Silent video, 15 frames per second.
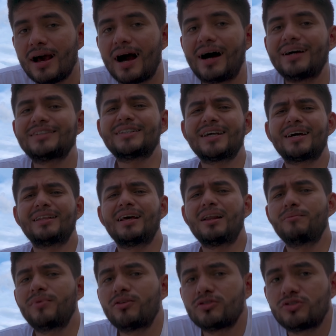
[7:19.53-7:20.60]
A este canal,
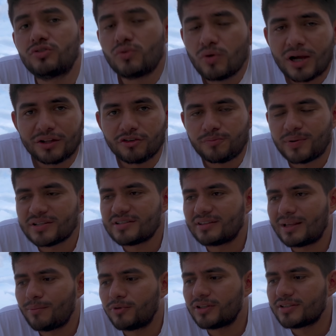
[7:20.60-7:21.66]
amigos, nunca nos
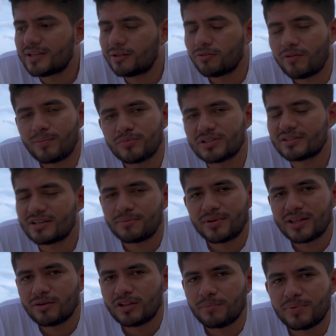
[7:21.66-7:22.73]
presentamos diciendo vamos a hacer
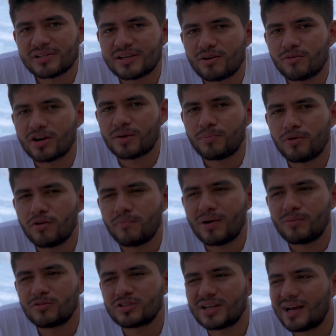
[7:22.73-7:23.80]
videos de pesca con arpón,
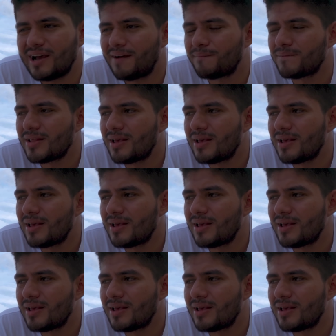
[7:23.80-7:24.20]
vamos a,